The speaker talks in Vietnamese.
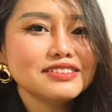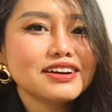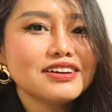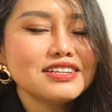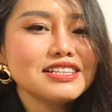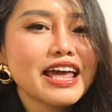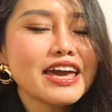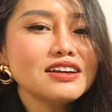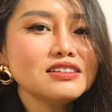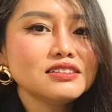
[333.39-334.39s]
trời
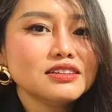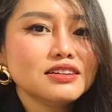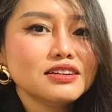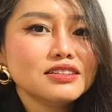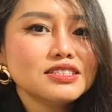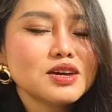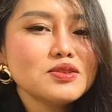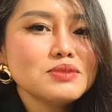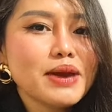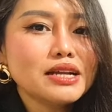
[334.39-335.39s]
lan
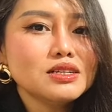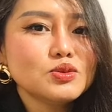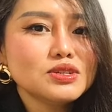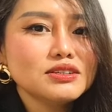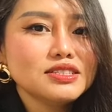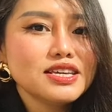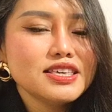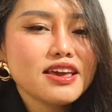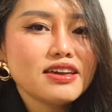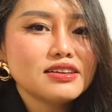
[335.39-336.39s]
sao đi bán rượu được
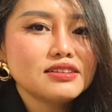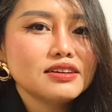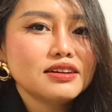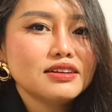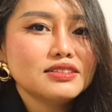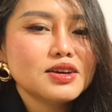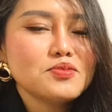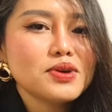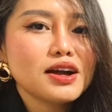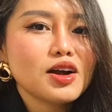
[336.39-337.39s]
chứ vậy sao
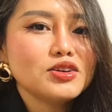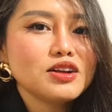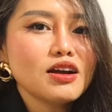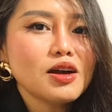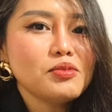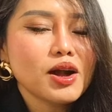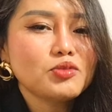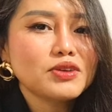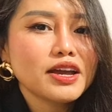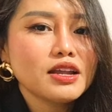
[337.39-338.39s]
bà hồi đó không
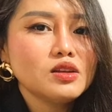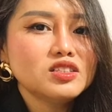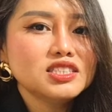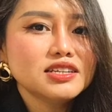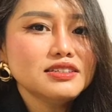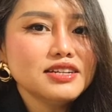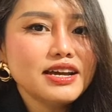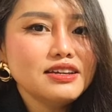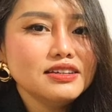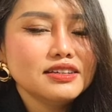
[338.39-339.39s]
học nghề luật sư
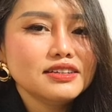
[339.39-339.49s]
đi